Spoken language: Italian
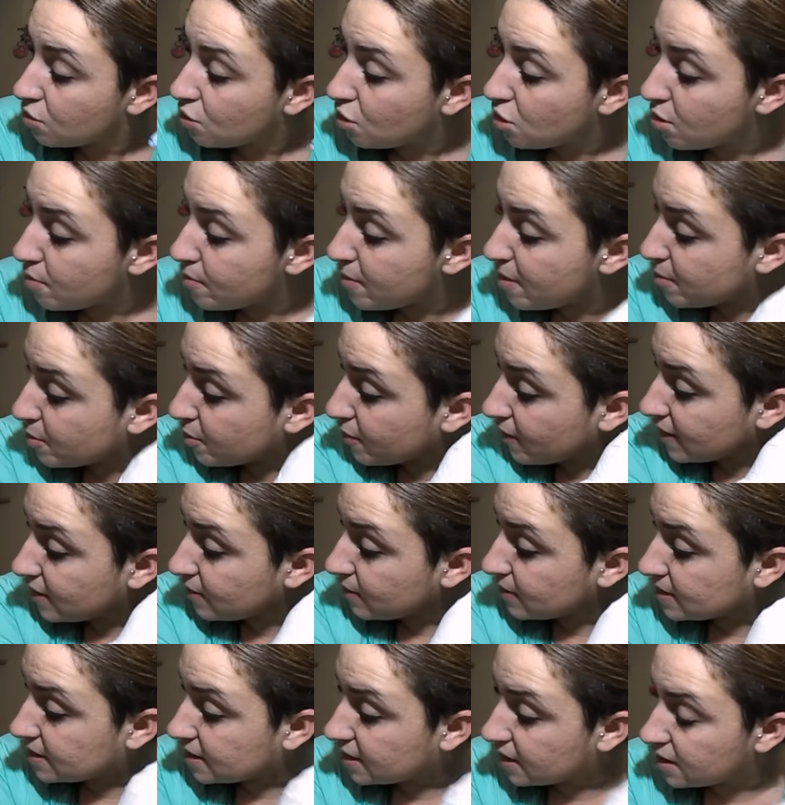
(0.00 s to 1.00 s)
non li ho mai provati
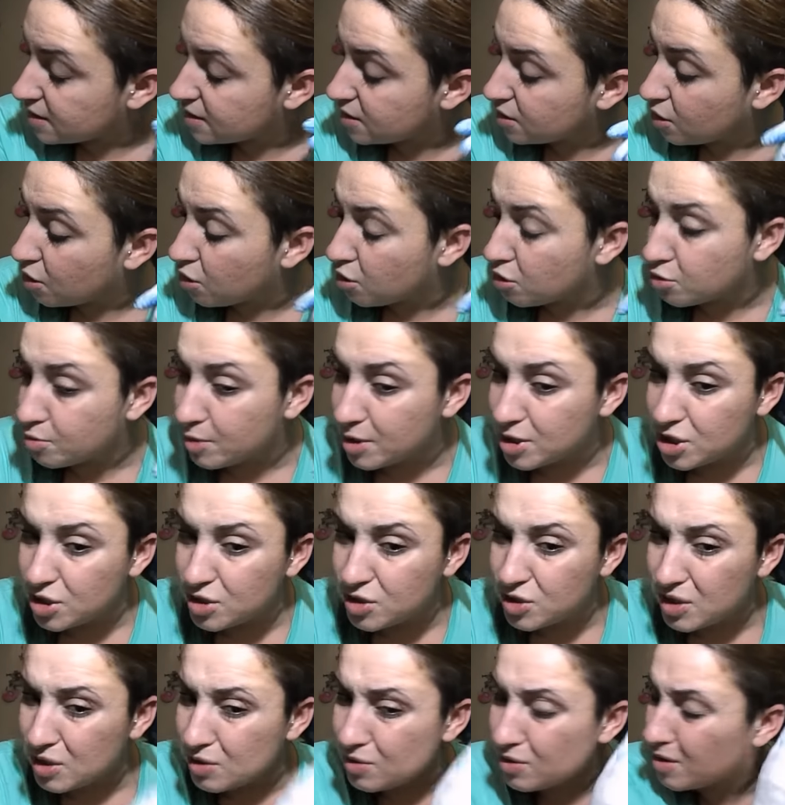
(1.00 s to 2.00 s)
questi crazy color poi ce ne
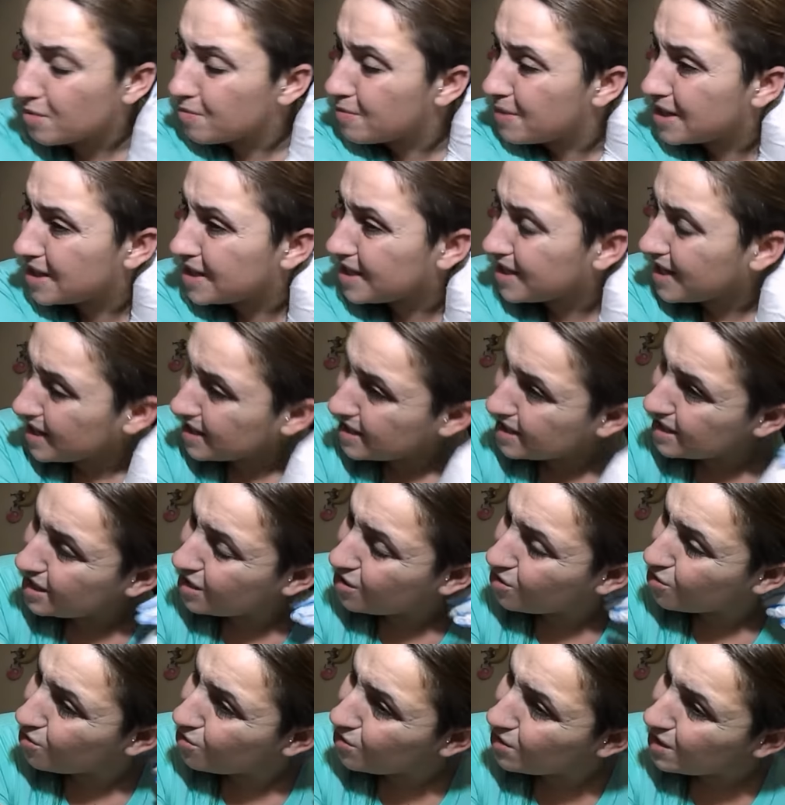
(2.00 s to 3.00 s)
stanno talmente tanti di
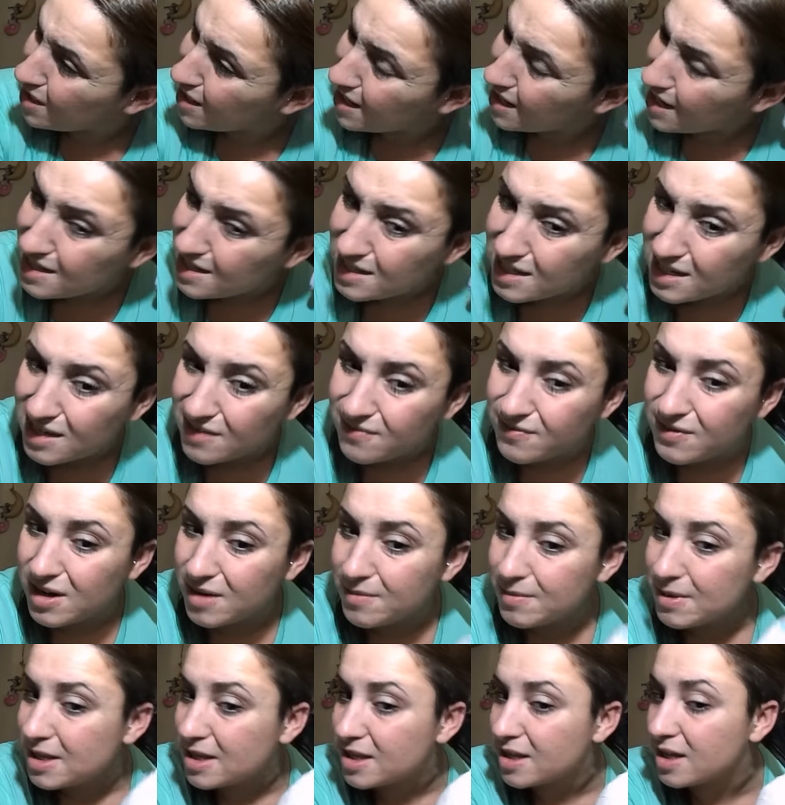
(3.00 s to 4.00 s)
colori ragazze che
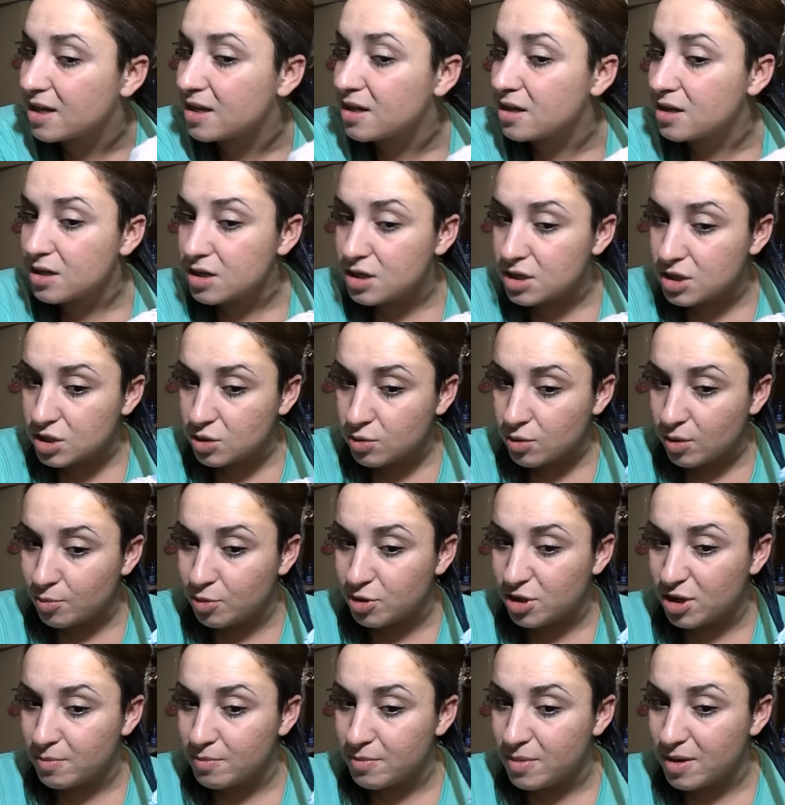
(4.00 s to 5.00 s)
veramente uno
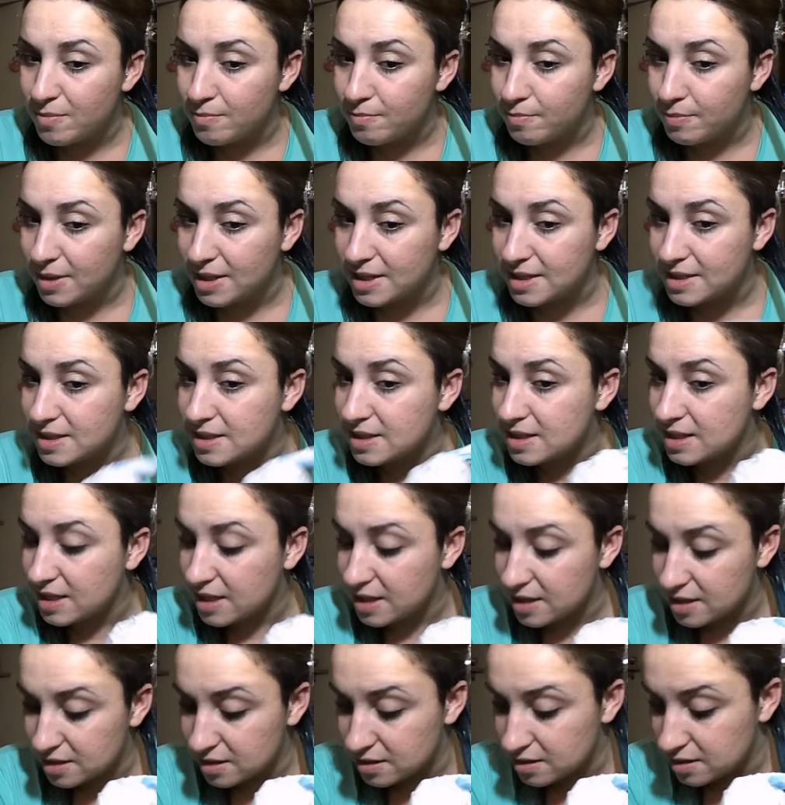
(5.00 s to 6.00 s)
potrebbe
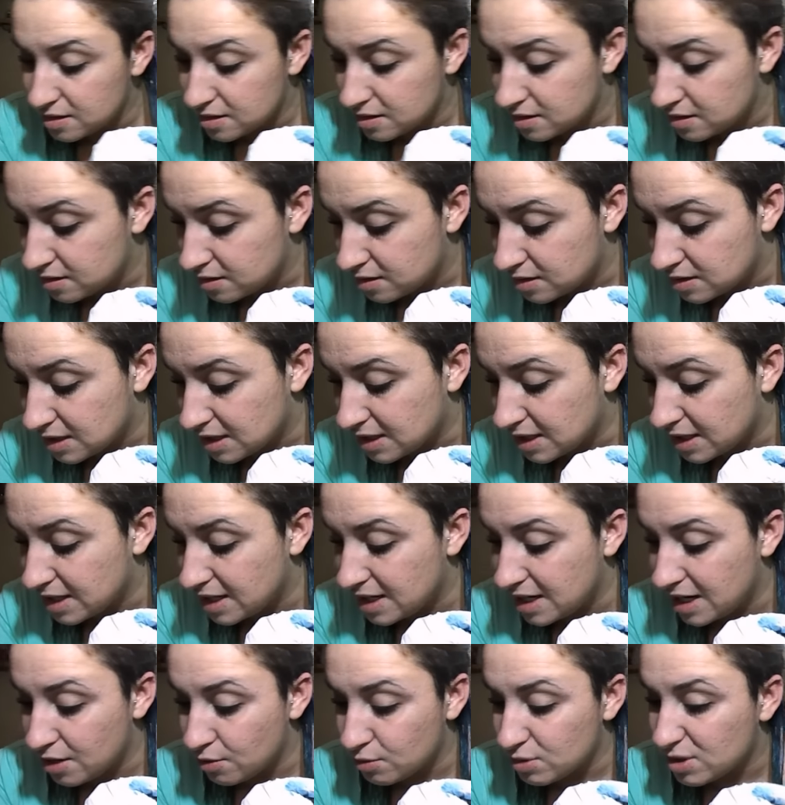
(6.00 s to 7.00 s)
impazzire se andate
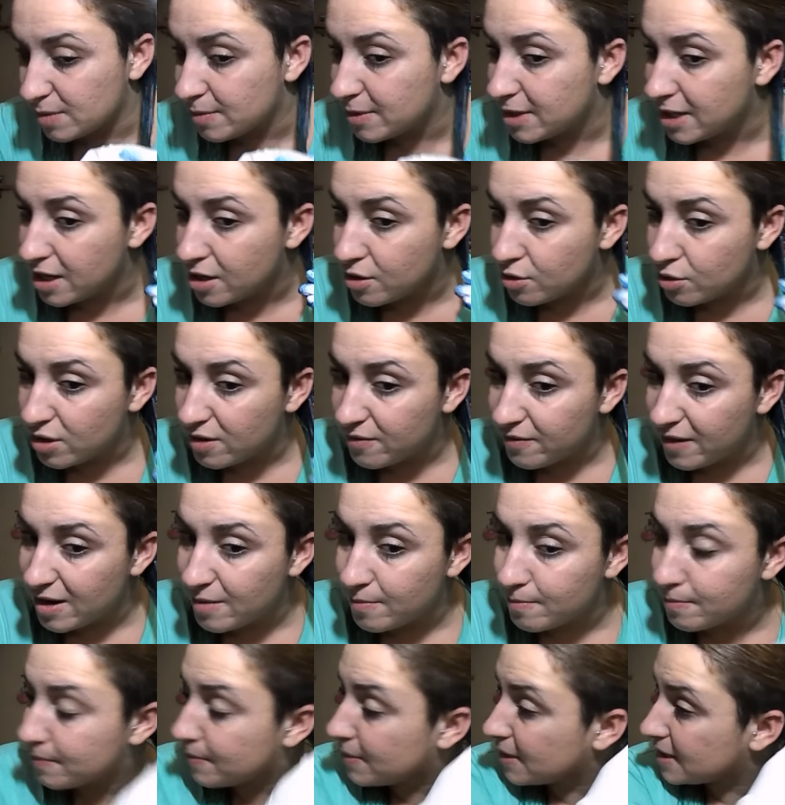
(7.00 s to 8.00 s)
lì non sapete che colore fare
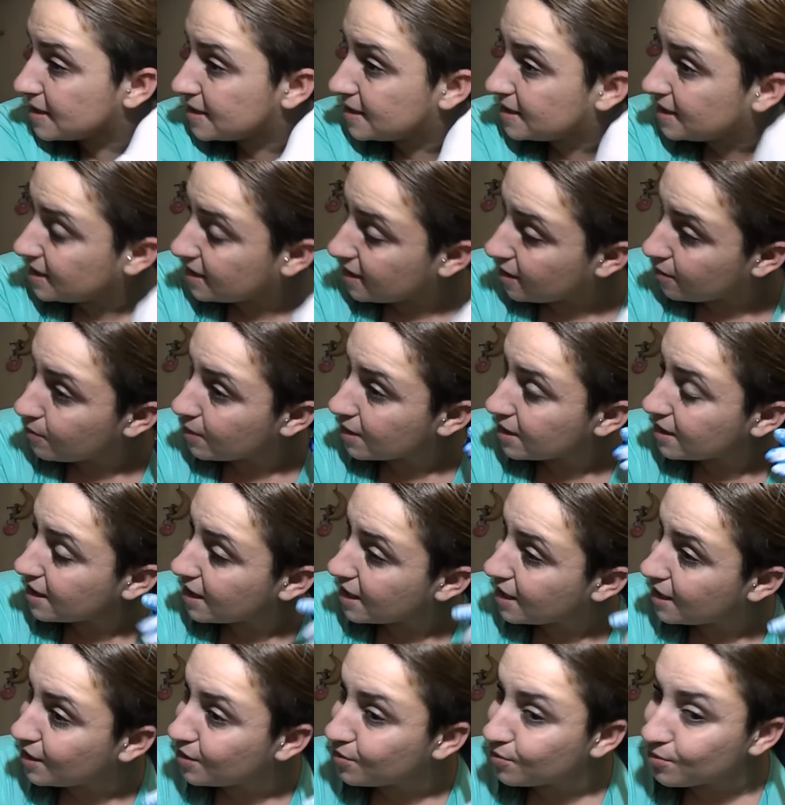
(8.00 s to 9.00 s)
impazzite a
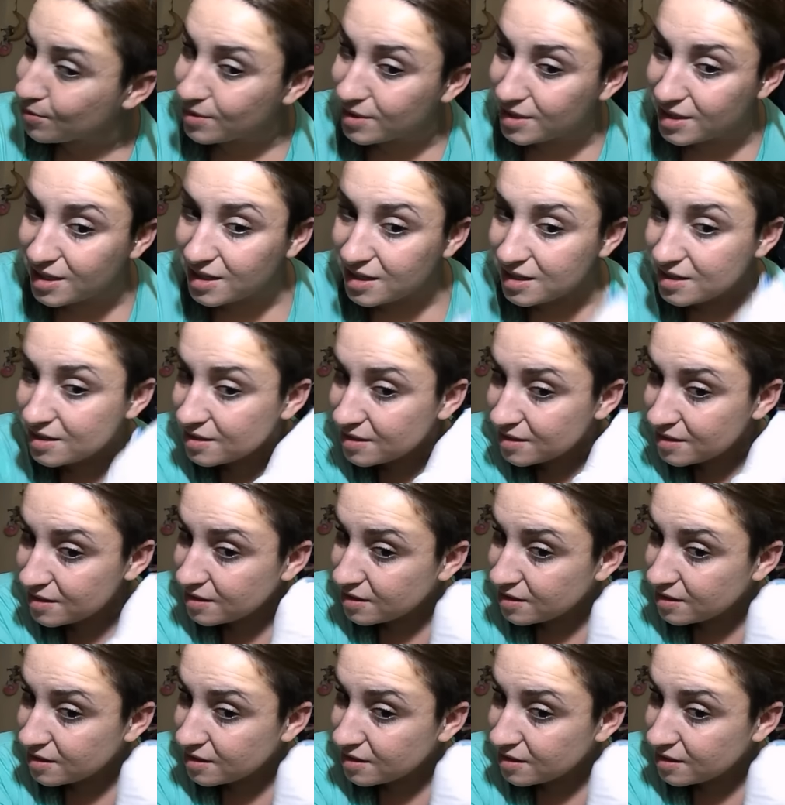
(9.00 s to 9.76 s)
guardarli tutti